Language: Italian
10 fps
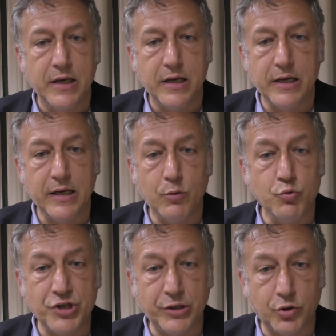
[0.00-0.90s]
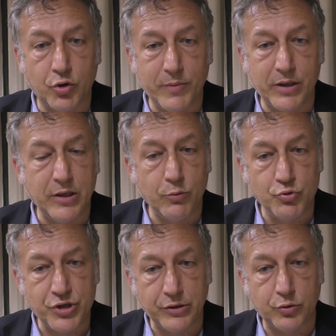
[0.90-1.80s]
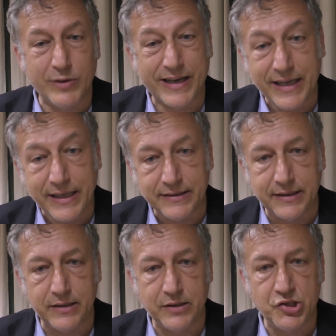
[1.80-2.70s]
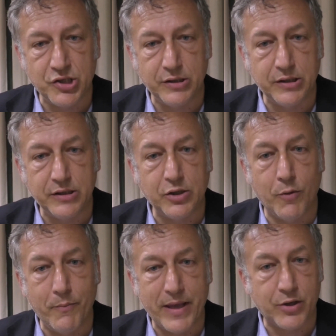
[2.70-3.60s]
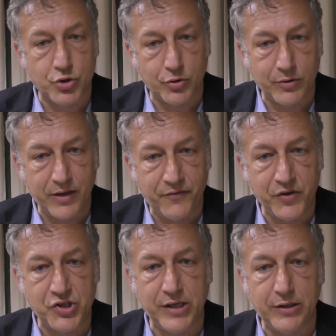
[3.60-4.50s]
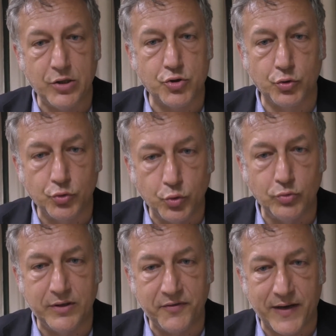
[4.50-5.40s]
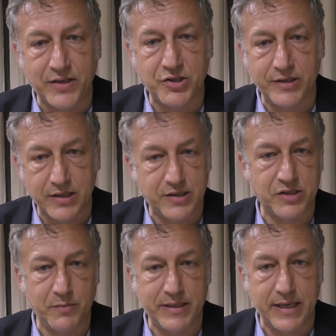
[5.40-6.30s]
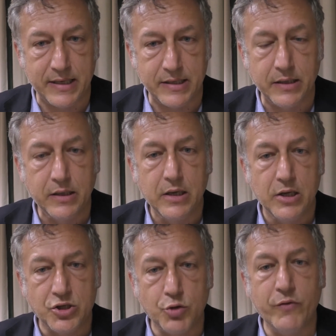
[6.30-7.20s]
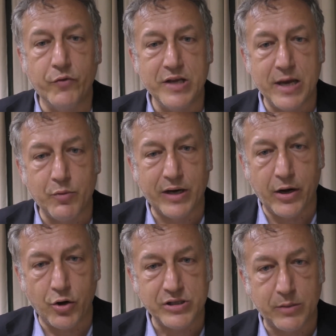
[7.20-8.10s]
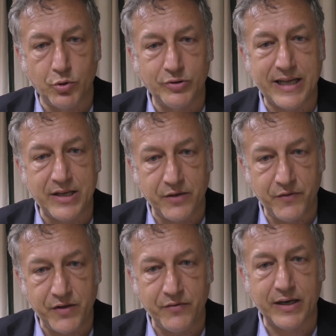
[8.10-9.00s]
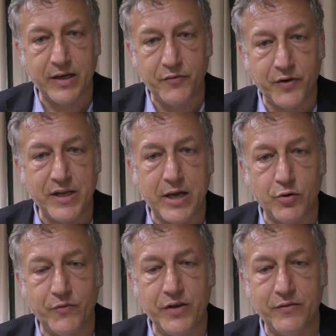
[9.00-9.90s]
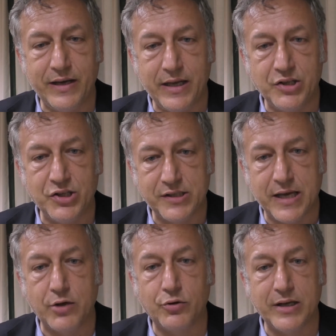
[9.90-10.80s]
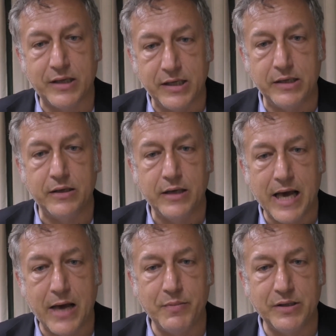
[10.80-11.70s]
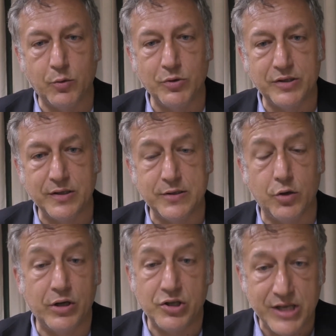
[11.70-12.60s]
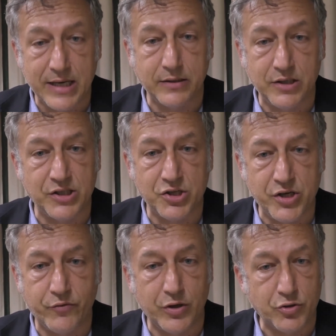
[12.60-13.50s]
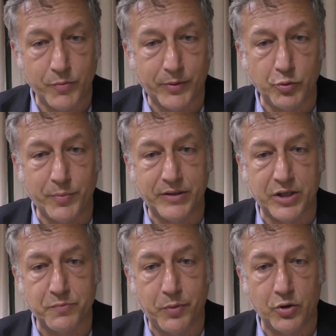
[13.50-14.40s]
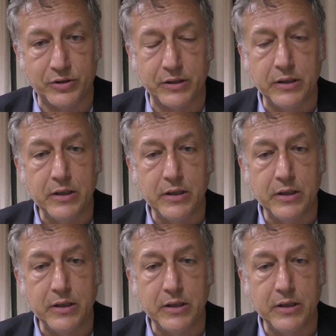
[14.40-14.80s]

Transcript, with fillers: il, un, centro, un, centro, una rete di, di, di commercio efficiente sono tutte facce della stessa medaglia. Se noi vogliamo che la nostra nostra montagna viva, che il Frignano viva, è necessario che chi abita queste zone già disagevoli, soprattutto per i trasporti,